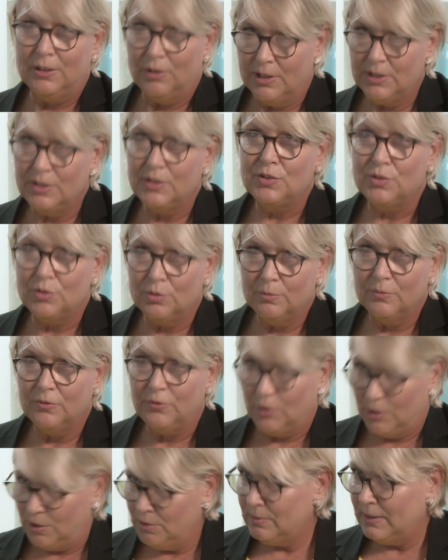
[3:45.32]
Leute zum
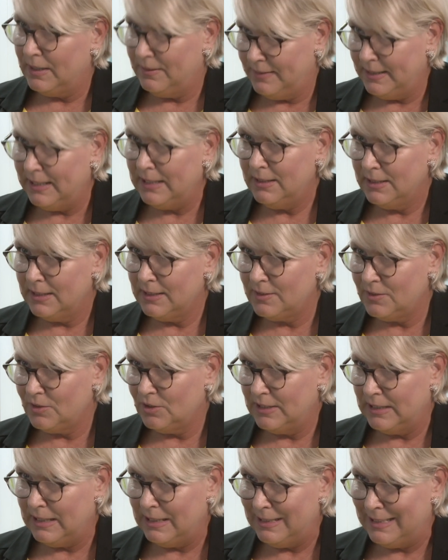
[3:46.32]
Follower werden lässt,
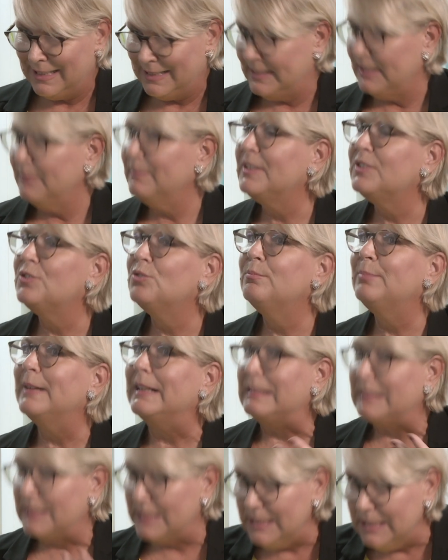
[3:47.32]
sondern das Thema
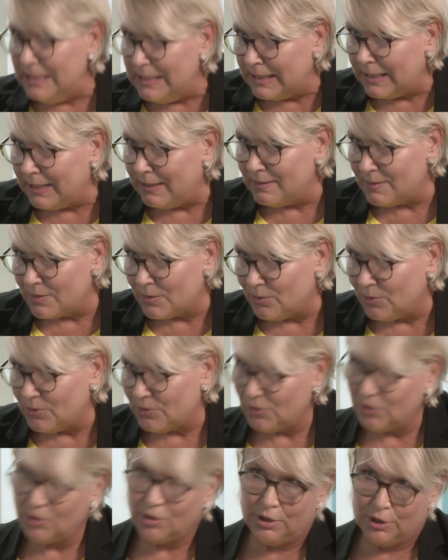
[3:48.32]
Sympathie eine ganz
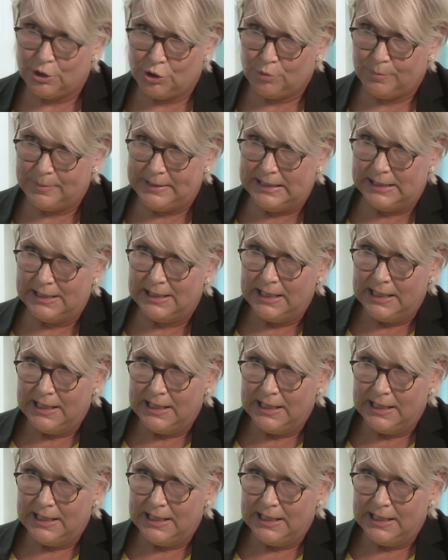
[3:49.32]
große Rolle spielt.